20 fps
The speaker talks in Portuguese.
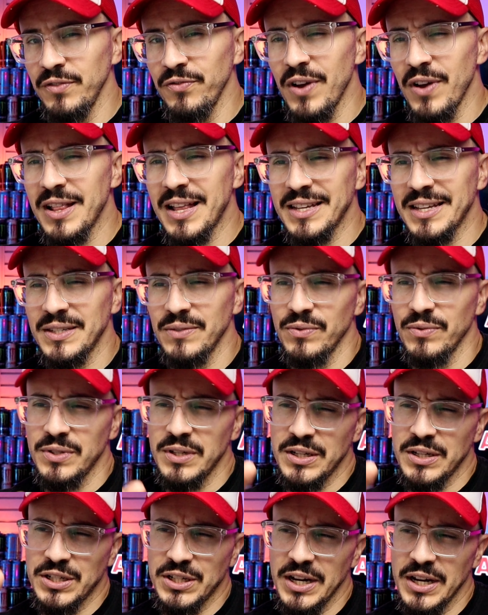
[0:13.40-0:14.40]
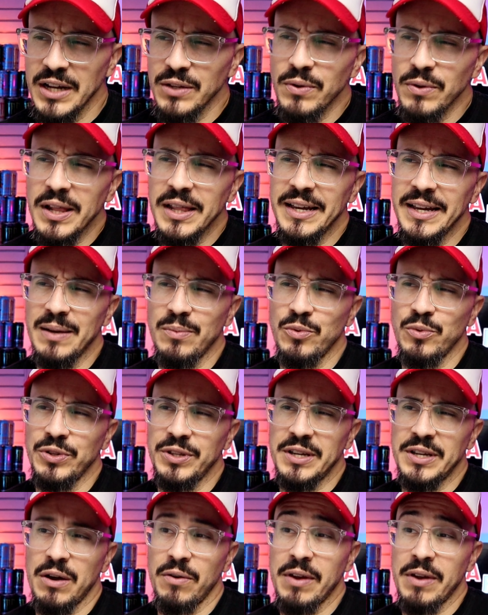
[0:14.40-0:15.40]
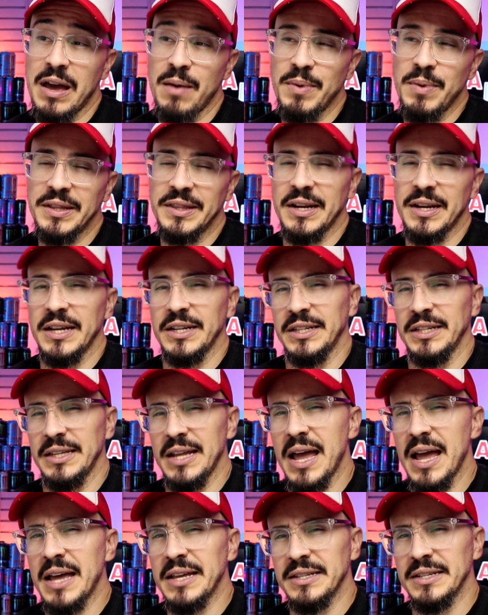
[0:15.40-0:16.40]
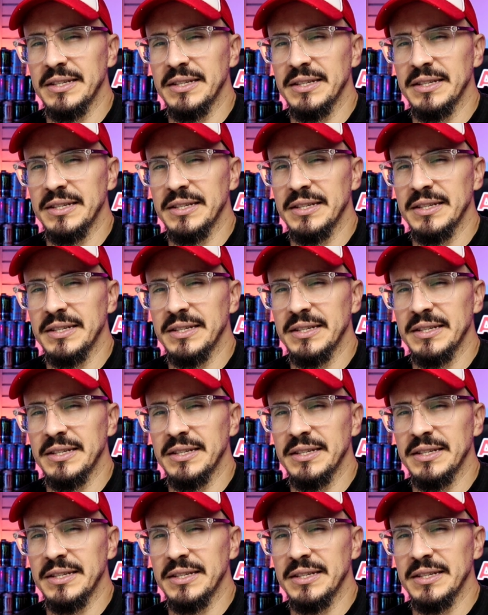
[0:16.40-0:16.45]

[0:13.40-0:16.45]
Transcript: te falar, se você chega numa Liga Mundial e a arbitragem tá